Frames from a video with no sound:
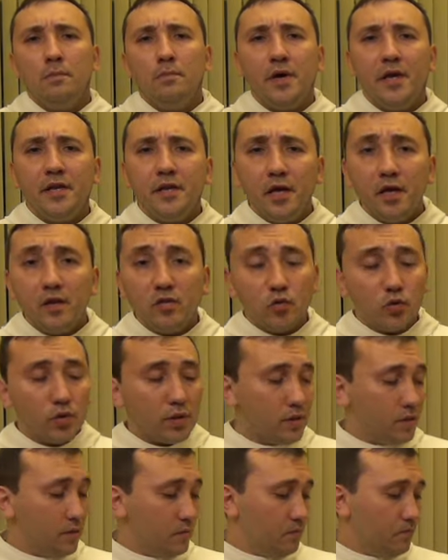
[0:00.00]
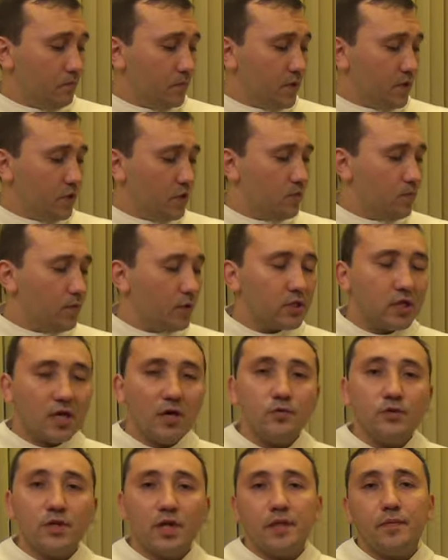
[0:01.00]
Pan Jezus
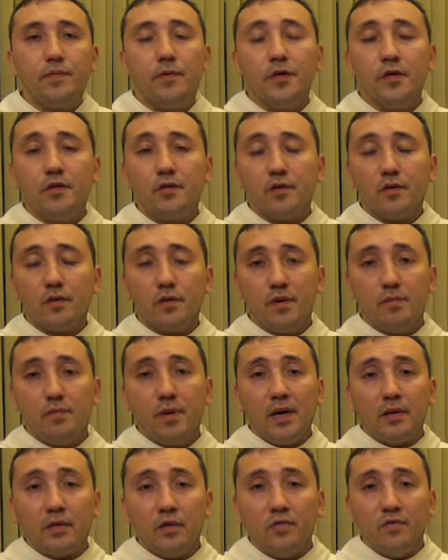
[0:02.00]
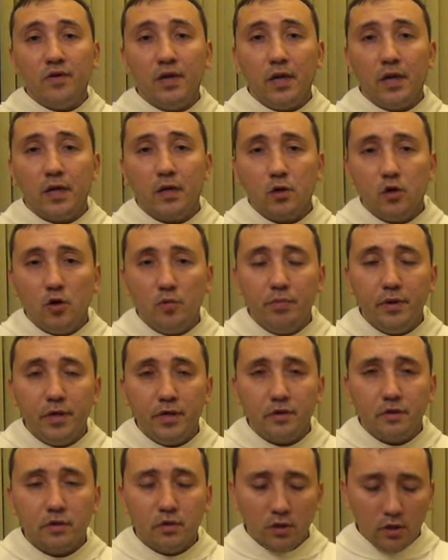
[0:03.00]
spotkał na swojej drodze bardzo wiele
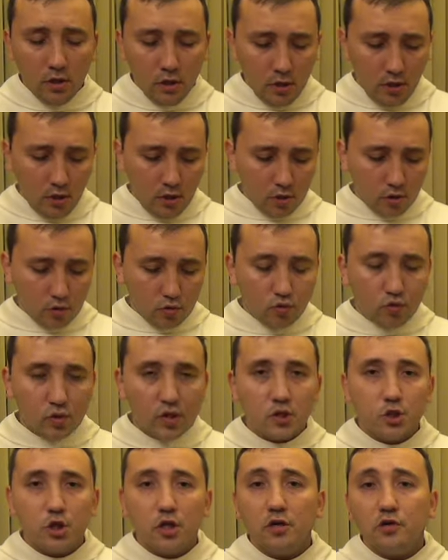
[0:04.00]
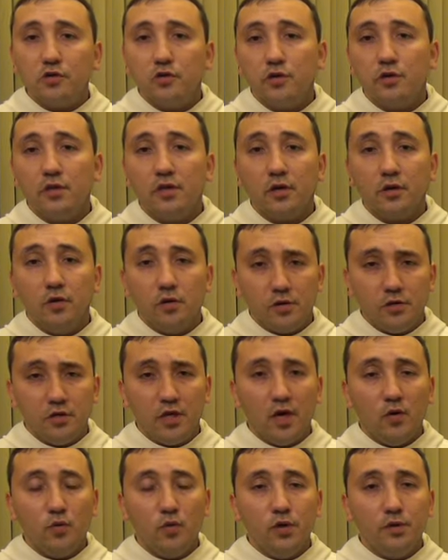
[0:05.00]
kobiet, które czegoś od Niego
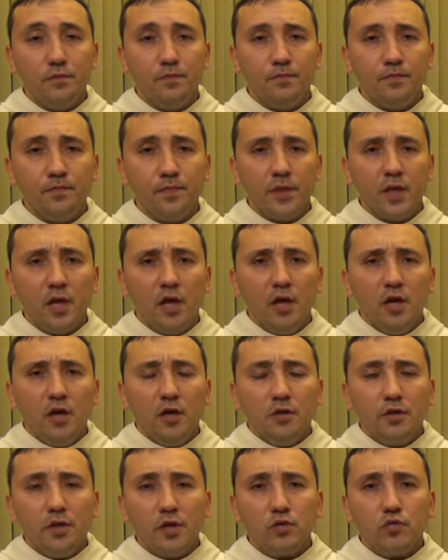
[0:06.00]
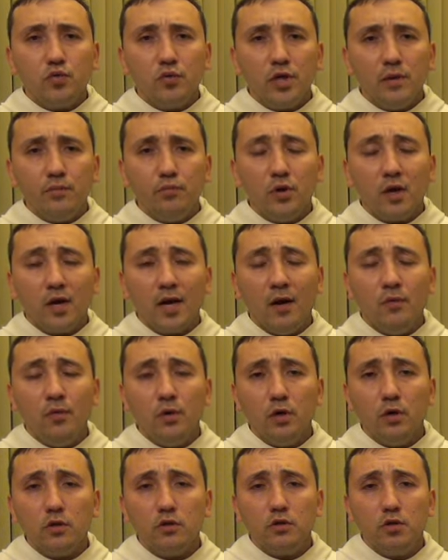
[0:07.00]
chciały. Niektóre
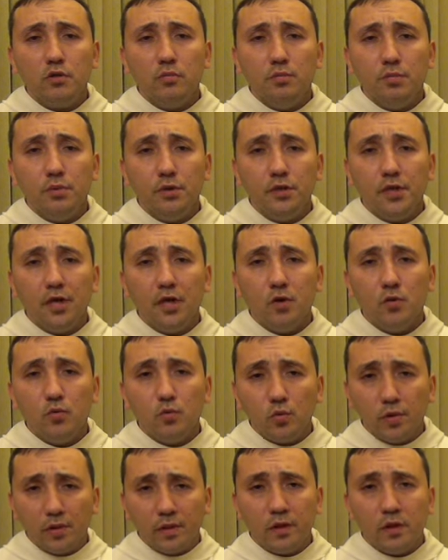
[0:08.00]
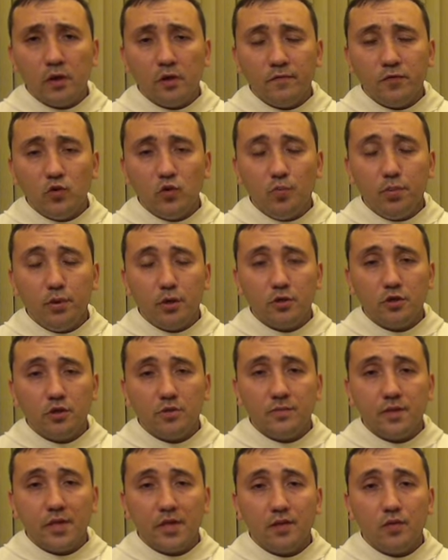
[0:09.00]
błagały o to, by je uzdrowił po
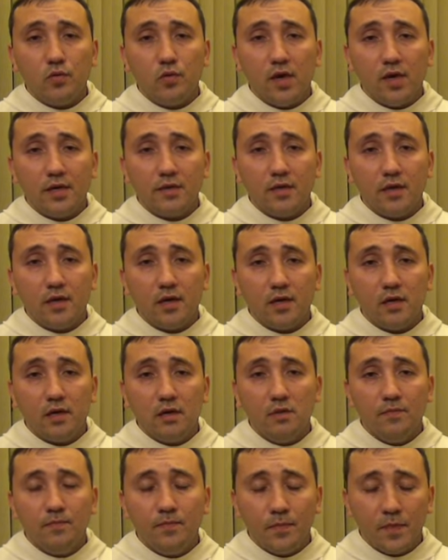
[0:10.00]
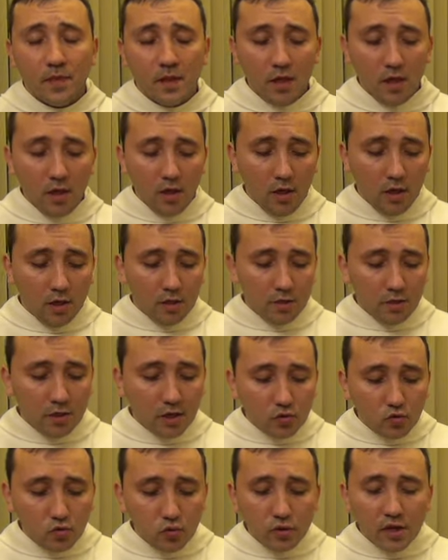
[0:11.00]
18 latach.
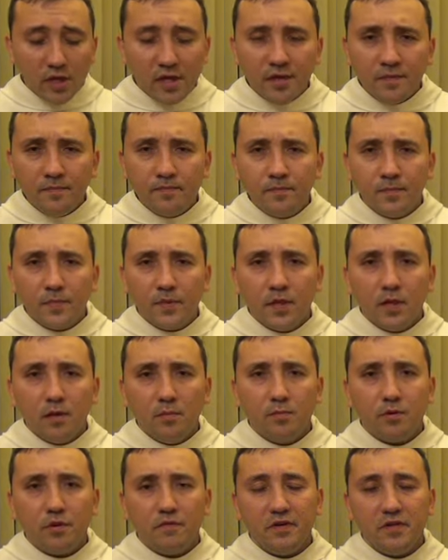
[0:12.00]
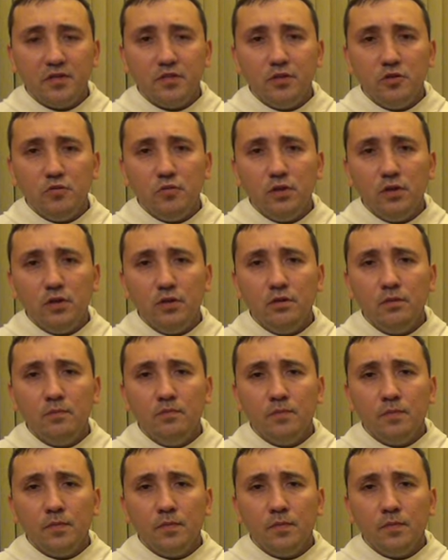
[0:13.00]
Niektóre prowadziły